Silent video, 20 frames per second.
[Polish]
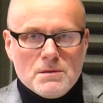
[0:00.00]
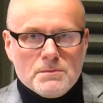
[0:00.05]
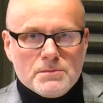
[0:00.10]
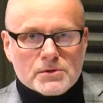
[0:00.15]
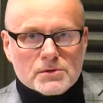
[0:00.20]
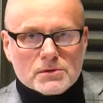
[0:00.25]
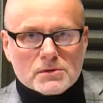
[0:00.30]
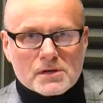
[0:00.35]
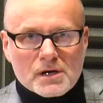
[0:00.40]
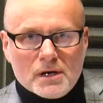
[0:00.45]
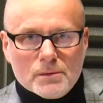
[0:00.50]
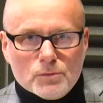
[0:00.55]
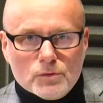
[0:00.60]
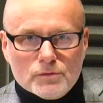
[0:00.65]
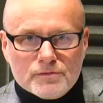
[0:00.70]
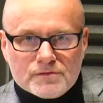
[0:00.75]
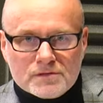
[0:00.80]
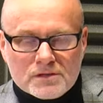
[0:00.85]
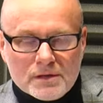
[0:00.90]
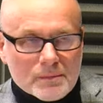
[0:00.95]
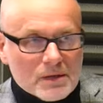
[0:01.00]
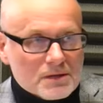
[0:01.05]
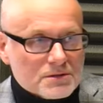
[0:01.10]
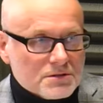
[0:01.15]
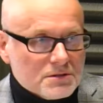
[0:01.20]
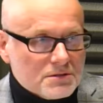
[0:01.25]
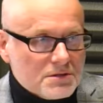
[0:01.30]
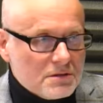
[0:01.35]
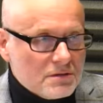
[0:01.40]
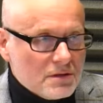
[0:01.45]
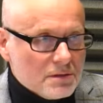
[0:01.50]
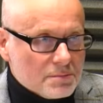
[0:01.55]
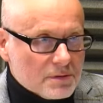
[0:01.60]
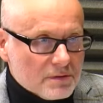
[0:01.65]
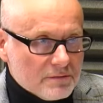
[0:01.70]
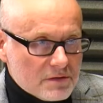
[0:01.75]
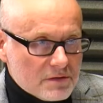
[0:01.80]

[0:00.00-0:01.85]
programu w temacie. Dzień dobry,